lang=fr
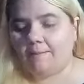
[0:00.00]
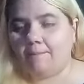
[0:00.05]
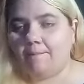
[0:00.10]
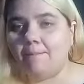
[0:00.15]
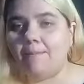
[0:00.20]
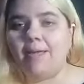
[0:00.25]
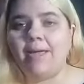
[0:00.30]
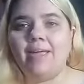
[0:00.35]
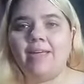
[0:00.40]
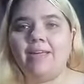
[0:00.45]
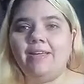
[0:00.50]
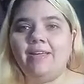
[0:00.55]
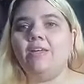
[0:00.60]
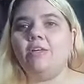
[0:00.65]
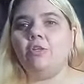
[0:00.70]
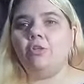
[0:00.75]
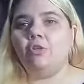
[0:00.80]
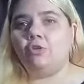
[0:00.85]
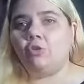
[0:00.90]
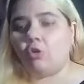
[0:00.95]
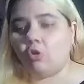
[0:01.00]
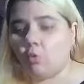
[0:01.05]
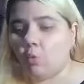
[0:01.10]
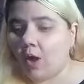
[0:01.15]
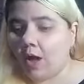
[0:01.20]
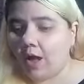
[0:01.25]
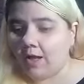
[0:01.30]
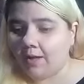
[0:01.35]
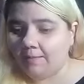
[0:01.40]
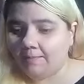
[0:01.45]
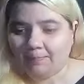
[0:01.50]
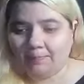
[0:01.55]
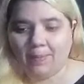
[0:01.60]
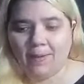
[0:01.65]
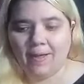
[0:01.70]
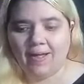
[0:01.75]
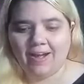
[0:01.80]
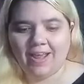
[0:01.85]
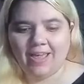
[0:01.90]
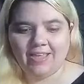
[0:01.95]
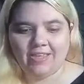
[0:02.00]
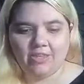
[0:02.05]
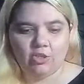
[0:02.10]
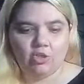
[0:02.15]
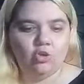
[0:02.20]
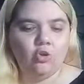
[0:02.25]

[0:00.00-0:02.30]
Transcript: Mais de quoi parlait